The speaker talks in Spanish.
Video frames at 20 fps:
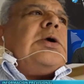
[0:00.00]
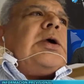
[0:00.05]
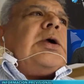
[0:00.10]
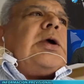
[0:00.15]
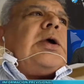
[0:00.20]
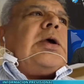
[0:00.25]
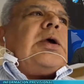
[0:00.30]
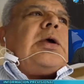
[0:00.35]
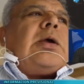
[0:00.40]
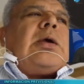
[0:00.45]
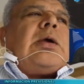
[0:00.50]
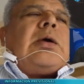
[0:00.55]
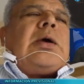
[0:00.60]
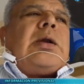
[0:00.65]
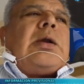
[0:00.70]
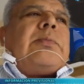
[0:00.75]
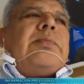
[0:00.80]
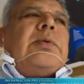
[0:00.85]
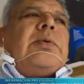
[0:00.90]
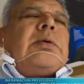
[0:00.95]
eh,
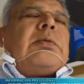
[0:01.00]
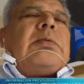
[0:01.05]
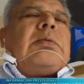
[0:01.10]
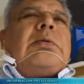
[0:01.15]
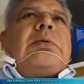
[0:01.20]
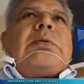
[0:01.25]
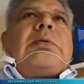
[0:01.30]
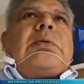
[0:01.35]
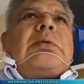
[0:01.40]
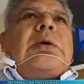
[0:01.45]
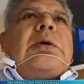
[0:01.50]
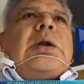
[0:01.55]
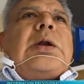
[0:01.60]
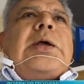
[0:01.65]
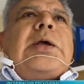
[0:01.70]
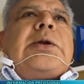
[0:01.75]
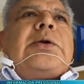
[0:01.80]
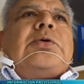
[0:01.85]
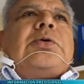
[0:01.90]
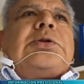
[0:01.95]
a,
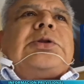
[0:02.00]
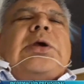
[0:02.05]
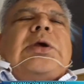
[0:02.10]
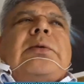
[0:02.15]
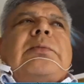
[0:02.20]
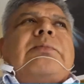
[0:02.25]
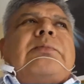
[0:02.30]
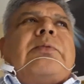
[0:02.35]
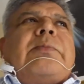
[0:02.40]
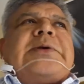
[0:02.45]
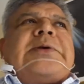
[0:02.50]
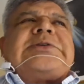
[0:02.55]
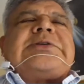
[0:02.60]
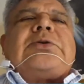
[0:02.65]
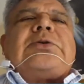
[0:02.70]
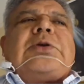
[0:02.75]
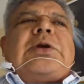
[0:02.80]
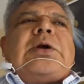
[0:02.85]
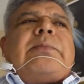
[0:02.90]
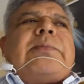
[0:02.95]
largo tiempo
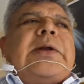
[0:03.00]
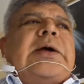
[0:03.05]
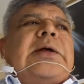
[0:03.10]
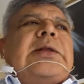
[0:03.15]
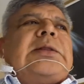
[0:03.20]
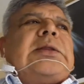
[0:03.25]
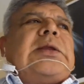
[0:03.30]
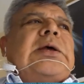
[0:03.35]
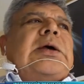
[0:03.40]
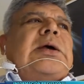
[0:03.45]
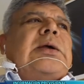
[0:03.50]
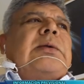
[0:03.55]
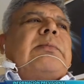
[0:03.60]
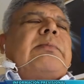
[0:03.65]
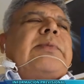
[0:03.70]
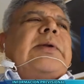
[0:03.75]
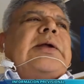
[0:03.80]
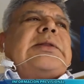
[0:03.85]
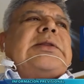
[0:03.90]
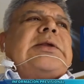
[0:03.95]
pasaron a planta, en
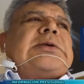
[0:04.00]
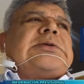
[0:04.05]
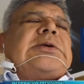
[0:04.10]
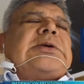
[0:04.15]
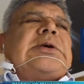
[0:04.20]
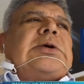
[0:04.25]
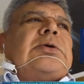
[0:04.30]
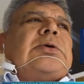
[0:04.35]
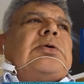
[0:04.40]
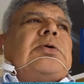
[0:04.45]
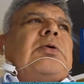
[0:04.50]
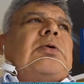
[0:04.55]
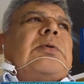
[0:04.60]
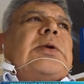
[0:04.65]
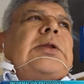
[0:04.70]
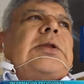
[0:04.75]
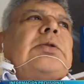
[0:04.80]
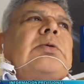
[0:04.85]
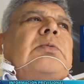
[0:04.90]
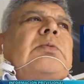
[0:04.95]
planta siguieron
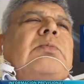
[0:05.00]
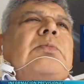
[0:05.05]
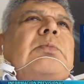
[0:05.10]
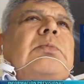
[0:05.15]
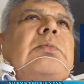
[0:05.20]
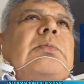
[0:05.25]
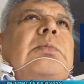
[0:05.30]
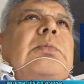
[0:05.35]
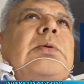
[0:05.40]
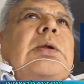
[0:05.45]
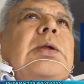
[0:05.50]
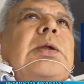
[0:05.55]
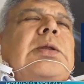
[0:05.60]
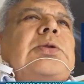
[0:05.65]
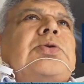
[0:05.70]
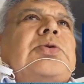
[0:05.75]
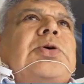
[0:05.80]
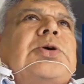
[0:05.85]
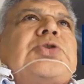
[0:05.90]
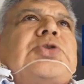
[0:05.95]
cobrando mm, en
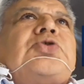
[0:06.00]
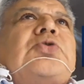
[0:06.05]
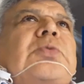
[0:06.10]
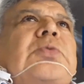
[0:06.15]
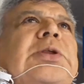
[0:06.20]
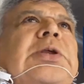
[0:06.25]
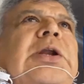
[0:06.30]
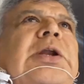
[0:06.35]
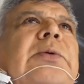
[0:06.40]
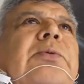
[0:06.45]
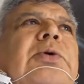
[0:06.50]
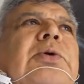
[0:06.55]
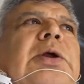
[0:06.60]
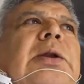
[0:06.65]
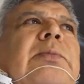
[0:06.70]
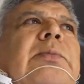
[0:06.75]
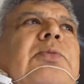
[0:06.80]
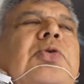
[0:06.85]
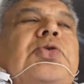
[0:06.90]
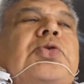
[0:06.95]
eh, toda su vida
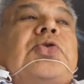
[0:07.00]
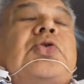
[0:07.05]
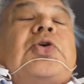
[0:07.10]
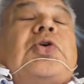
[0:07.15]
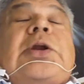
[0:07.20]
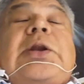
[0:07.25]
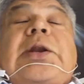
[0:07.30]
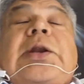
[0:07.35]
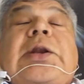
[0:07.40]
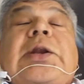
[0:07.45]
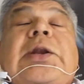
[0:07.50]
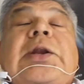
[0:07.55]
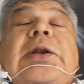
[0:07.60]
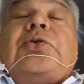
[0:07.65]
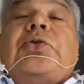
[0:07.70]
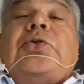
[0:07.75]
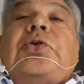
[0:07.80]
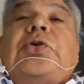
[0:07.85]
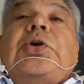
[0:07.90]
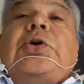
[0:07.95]
laboral montos en
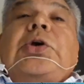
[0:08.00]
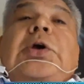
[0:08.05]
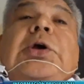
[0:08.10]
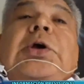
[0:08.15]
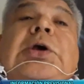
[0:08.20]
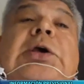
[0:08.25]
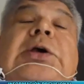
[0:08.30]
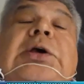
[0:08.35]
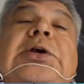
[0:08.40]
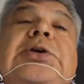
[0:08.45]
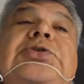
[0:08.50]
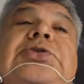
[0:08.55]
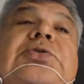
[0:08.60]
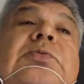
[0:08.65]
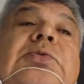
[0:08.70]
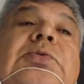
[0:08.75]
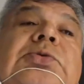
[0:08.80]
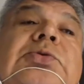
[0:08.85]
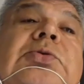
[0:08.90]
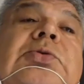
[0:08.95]
negro y que esos
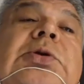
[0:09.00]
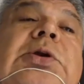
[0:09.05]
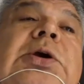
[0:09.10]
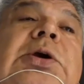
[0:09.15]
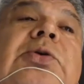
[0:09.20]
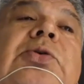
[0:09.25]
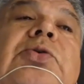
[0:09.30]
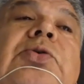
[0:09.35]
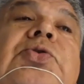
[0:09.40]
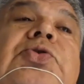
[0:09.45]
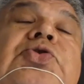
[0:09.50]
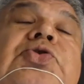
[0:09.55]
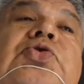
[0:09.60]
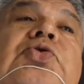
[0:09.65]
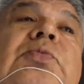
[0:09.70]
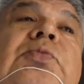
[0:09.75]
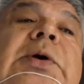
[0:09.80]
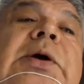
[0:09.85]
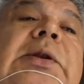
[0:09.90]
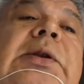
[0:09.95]
montos en negro no
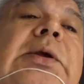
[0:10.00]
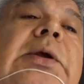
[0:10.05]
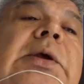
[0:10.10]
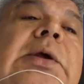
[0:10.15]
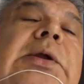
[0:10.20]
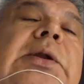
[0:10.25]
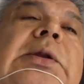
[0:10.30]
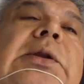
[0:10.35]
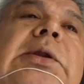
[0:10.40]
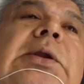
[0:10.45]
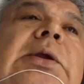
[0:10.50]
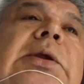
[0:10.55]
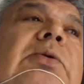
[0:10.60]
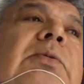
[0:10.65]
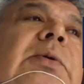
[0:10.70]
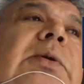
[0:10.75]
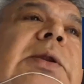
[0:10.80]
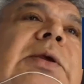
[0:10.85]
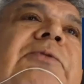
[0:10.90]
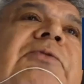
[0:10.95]
suman ni lo
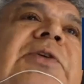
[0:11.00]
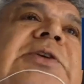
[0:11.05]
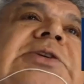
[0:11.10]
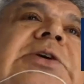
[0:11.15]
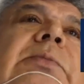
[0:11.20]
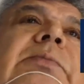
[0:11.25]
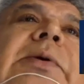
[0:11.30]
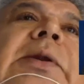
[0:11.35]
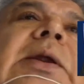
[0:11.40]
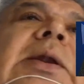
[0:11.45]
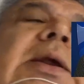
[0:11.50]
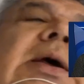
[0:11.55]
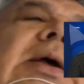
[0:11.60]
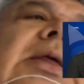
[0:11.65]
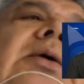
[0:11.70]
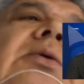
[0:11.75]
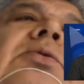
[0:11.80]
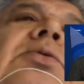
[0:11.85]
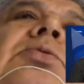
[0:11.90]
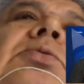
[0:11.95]
benefician para
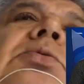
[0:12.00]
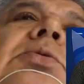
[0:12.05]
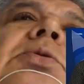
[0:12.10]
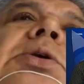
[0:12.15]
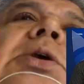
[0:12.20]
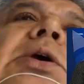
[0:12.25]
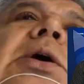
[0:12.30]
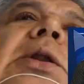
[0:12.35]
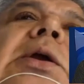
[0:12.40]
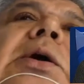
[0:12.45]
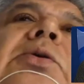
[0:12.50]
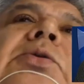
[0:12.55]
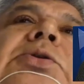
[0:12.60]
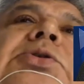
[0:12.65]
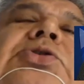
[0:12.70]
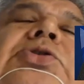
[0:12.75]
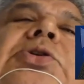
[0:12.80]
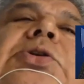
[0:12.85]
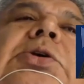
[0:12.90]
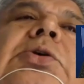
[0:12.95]
nada cuando uno llega a las
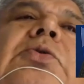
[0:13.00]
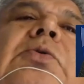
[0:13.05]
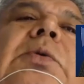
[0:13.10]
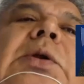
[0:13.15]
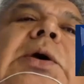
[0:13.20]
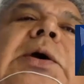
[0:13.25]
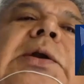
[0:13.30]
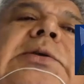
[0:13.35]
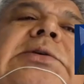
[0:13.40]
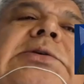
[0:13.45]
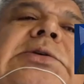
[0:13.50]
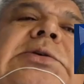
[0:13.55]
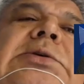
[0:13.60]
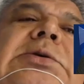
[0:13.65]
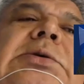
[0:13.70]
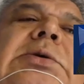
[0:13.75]
condiciones de jubilarse.